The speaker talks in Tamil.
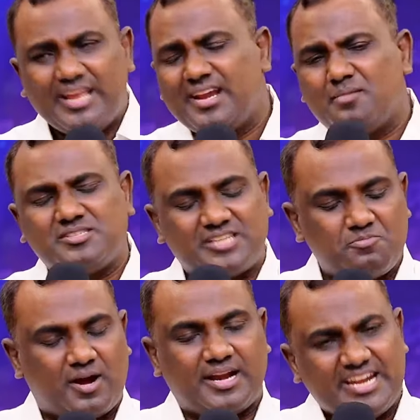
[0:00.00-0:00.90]
நீ நன்மை
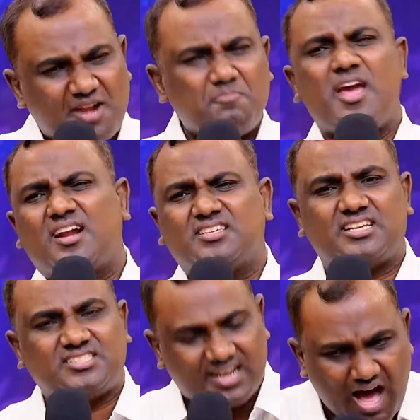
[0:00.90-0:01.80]
செய்ப்பா நீ நன்மையானதை
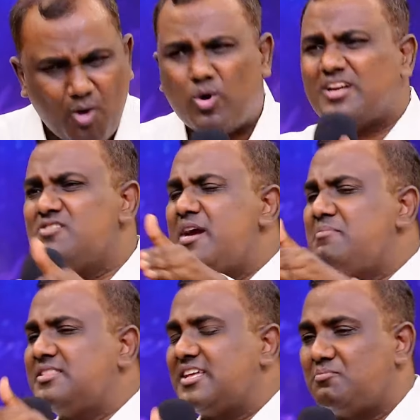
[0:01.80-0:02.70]
செஞ்சா நான் உனக்கு
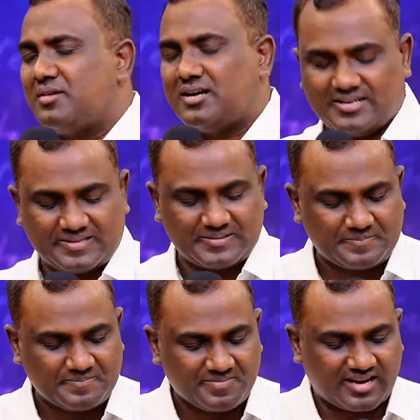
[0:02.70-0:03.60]
மேன்மை தரேன்ப்பா
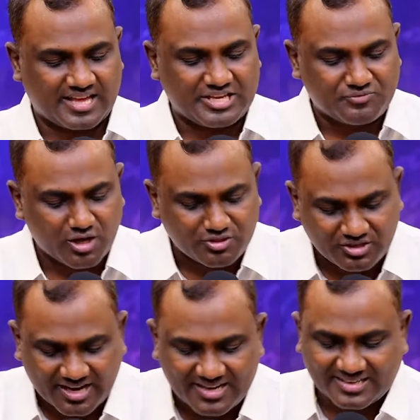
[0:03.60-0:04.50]
ஆனா
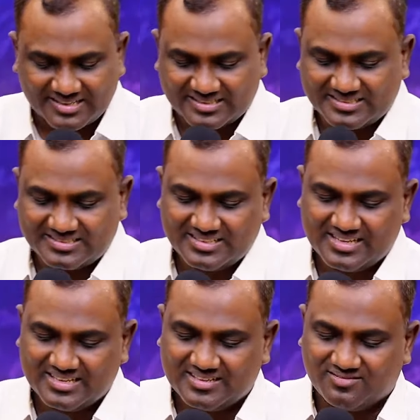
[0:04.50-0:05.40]
இவ்வளோத்தையும் கேட்டுட்டு
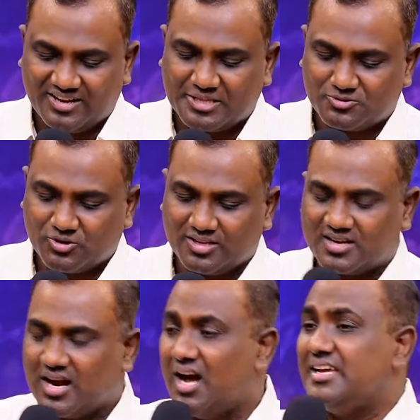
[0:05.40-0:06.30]
வேதம் சொல்லுது
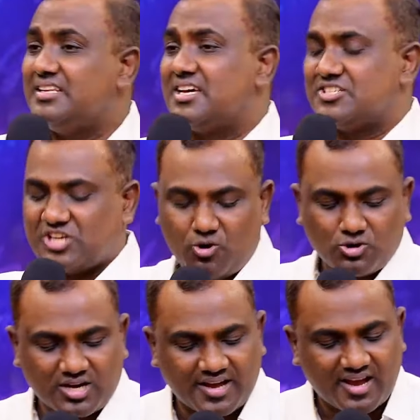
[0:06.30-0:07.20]
காயின் தன்
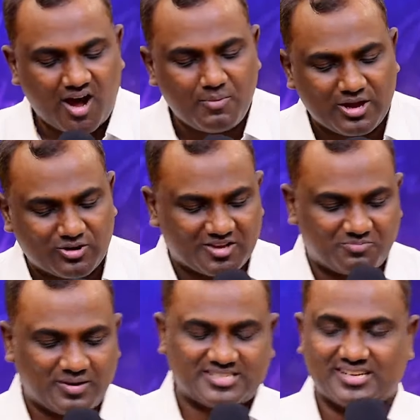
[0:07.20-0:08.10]
சகோதரனாகி ஆபேலோட
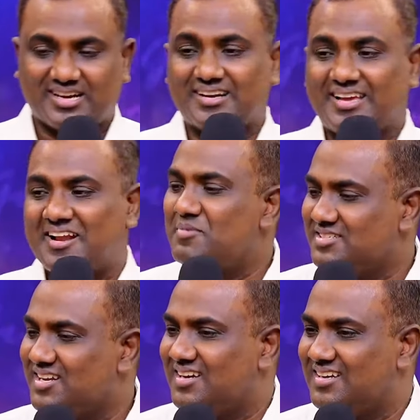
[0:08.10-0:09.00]
பேசினான் என்ன
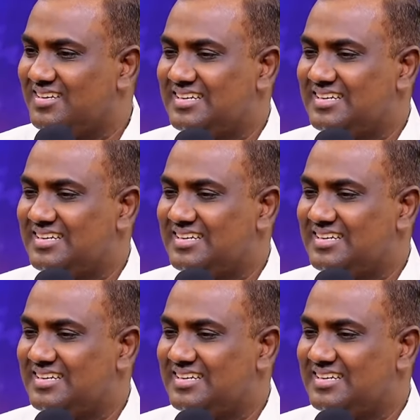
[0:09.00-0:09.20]
பேசினான்